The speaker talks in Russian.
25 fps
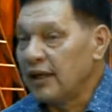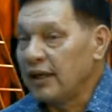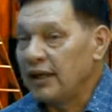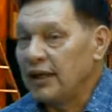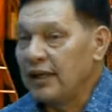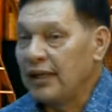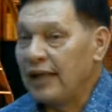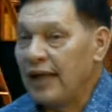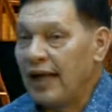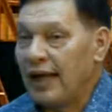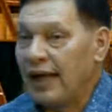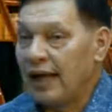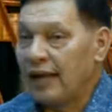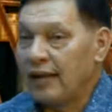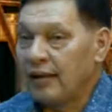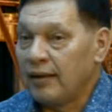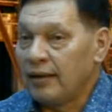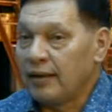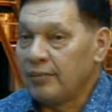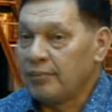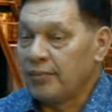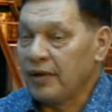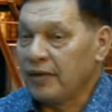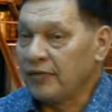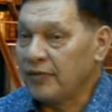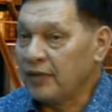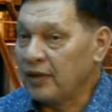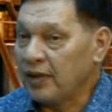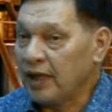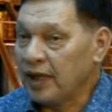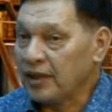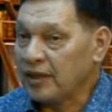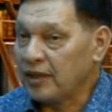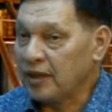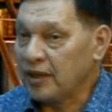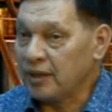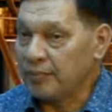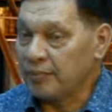для
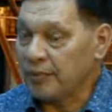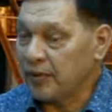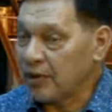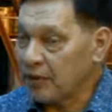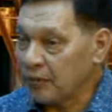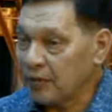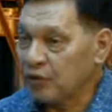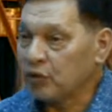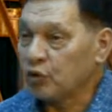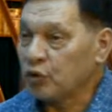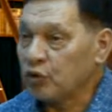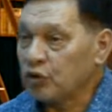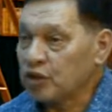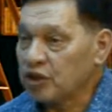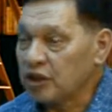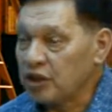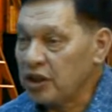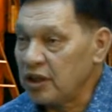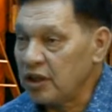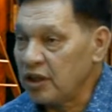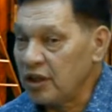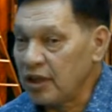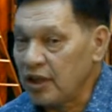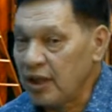профилактики правонарушений,